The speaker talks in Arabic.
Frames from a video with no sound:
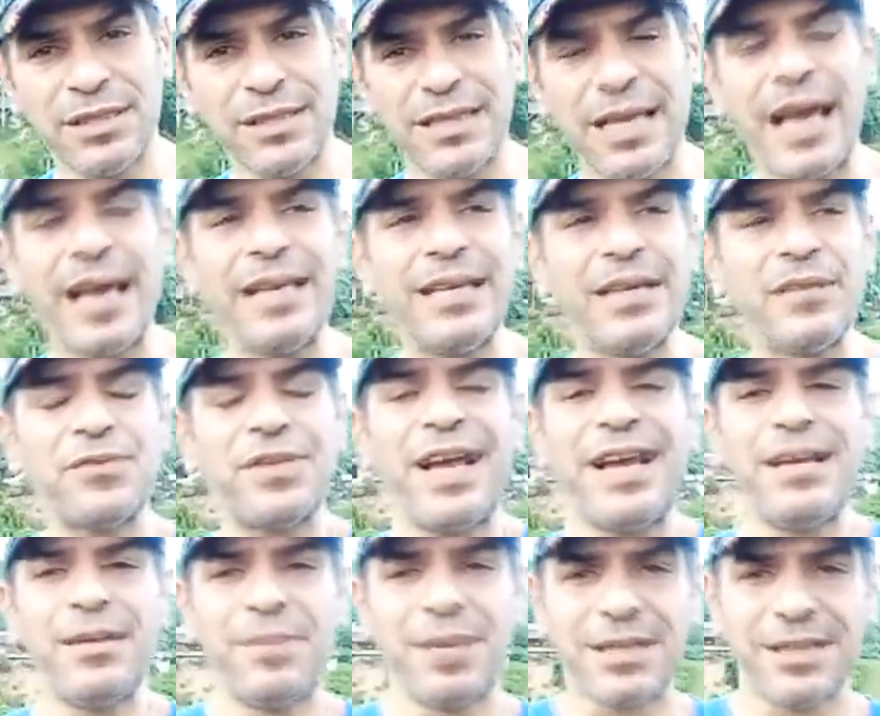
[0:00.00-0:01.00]
جاي
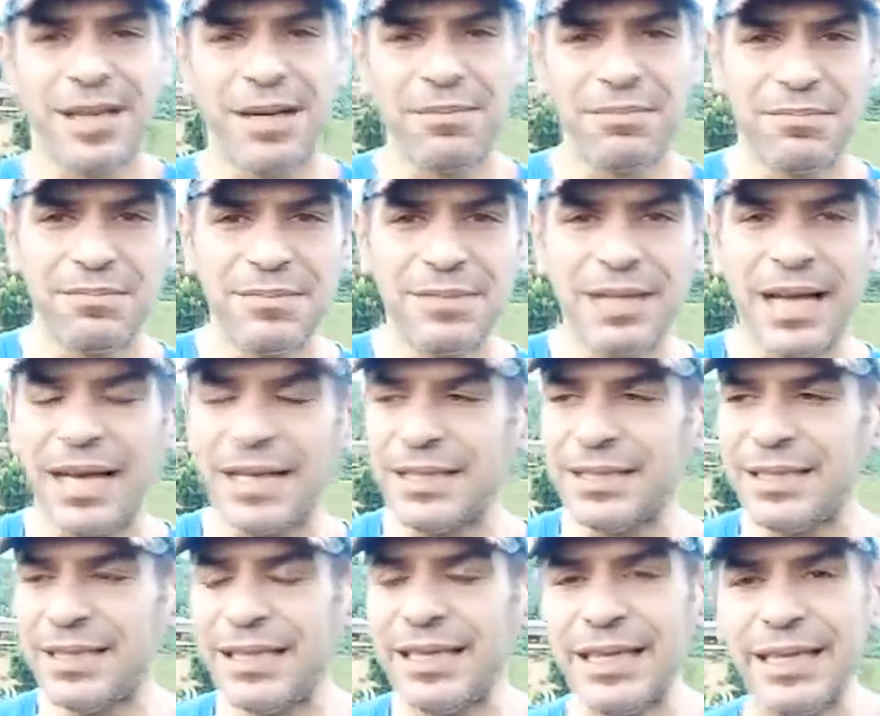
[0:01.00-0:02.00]
يفتح لي مطعم
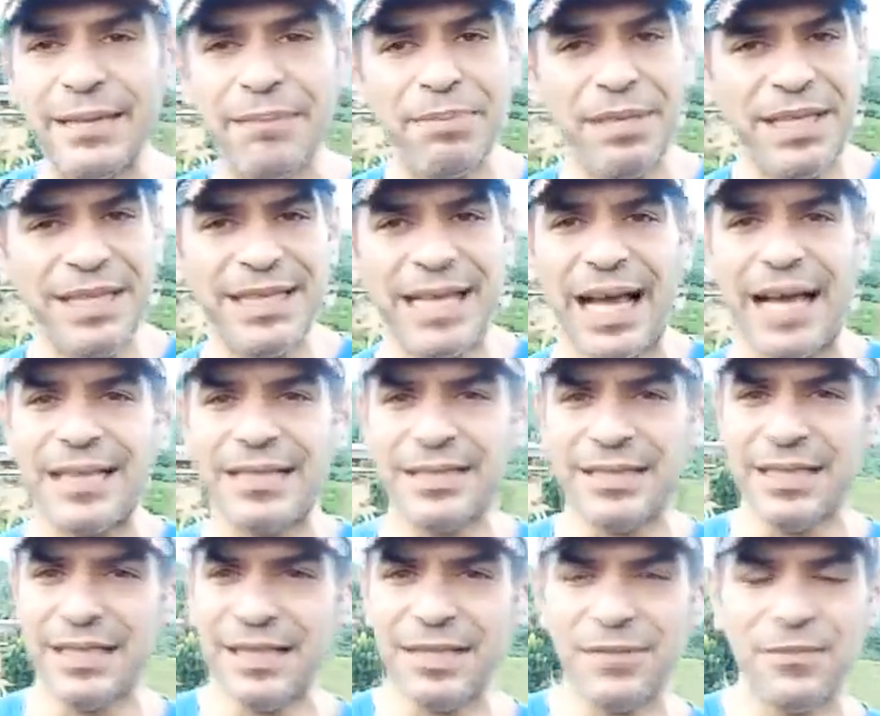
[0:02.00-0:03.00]
يعني دي بعيدة
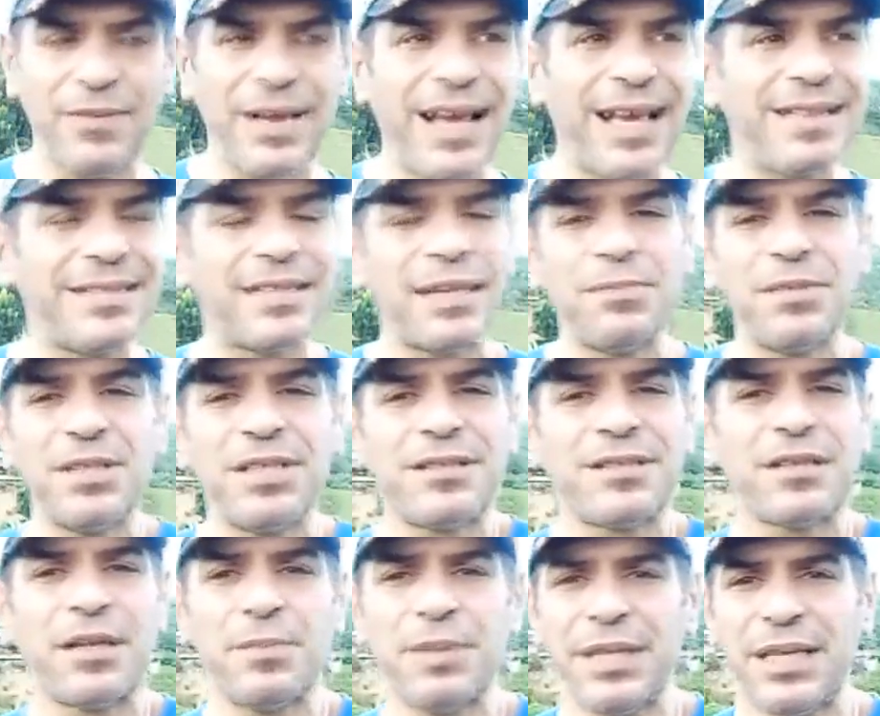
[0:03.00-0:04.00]
عن دي فانت من
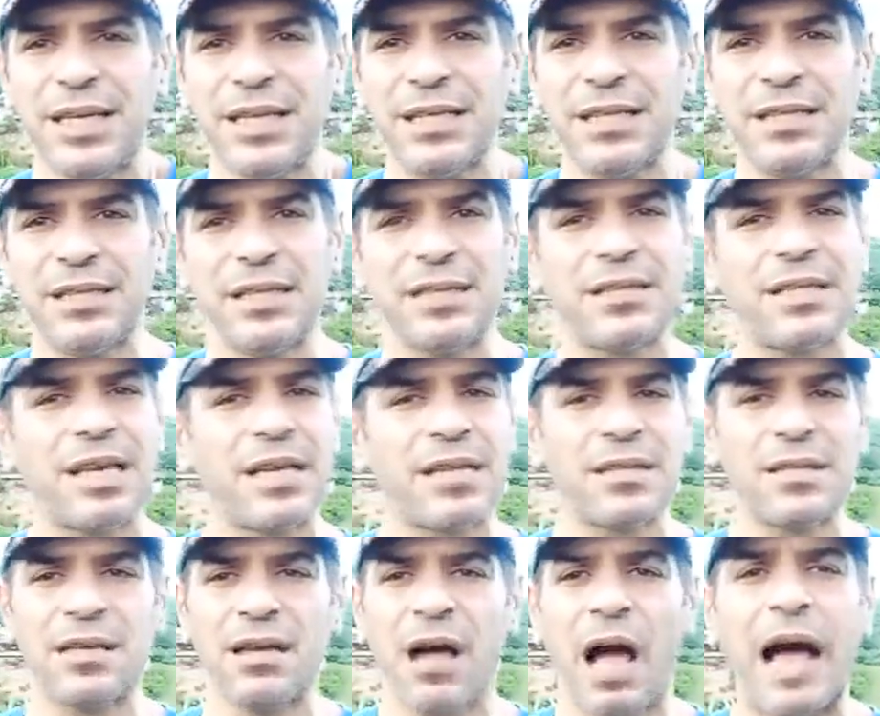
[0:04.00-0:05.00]
الطبيعي ان انت
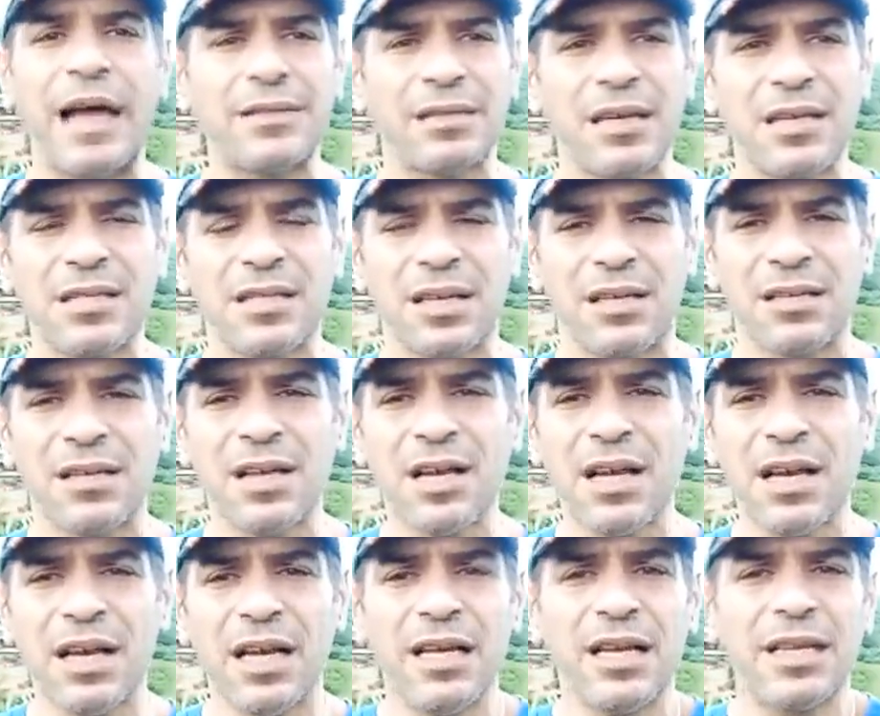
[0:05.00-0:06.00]
هتخسر
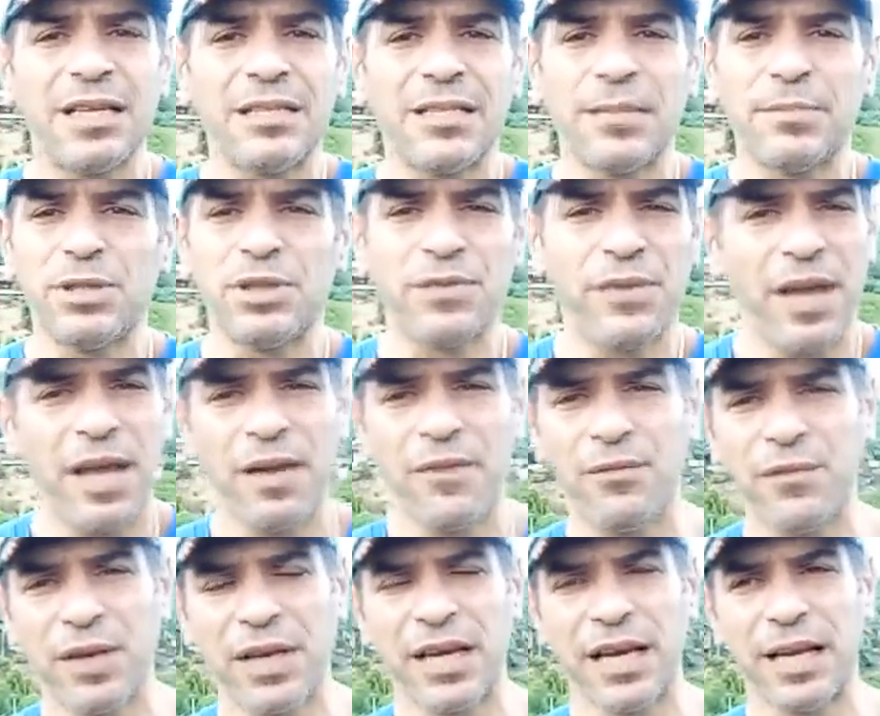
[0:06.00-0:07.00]
لانك انت مش
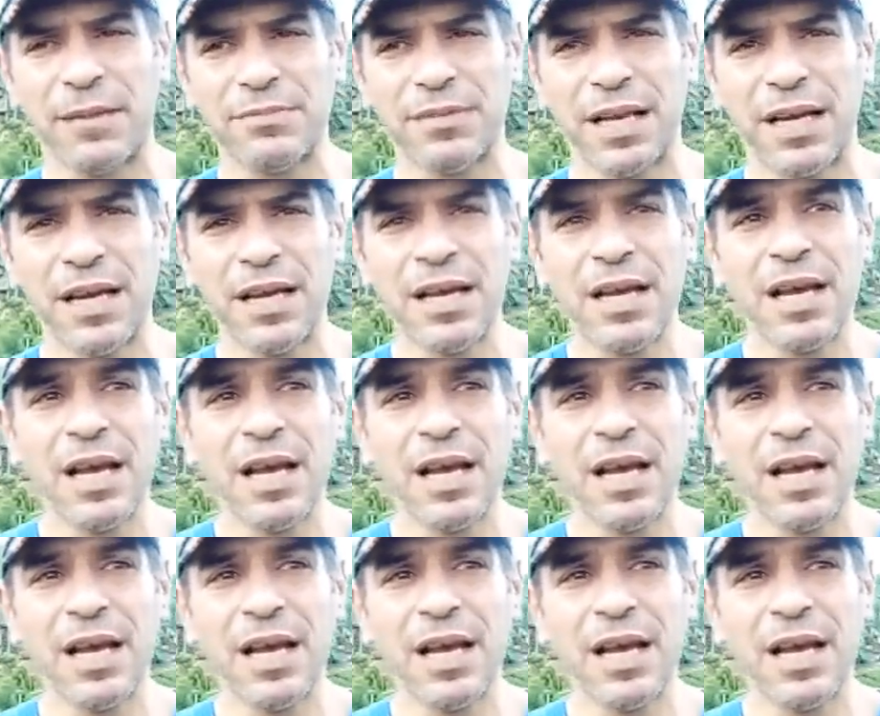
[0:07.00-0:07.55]
فاهم في الكلام ده